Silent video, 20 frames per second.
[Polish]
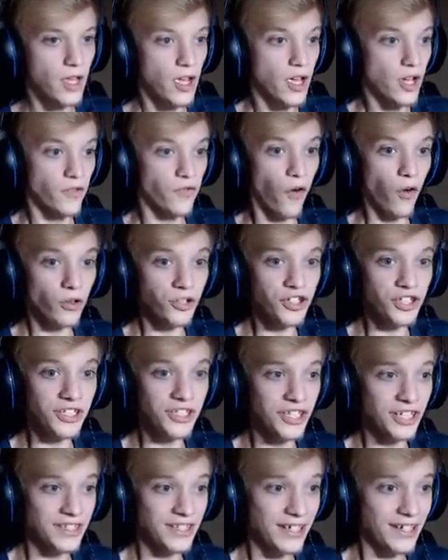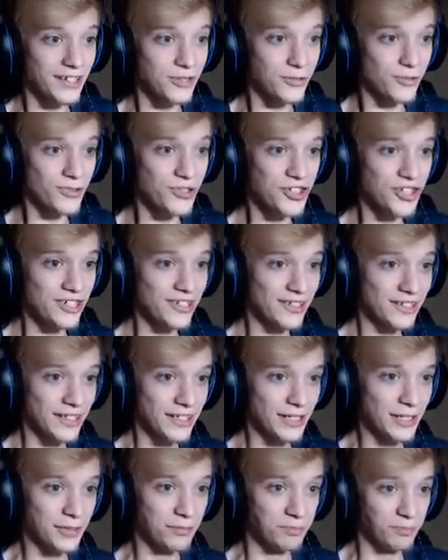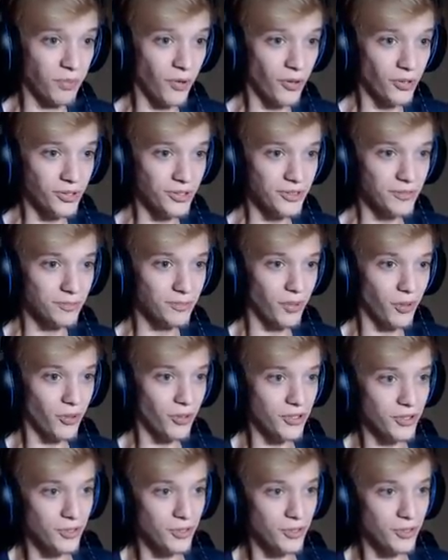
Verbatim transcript: Foki się zaraz ruszy! Boj, boj,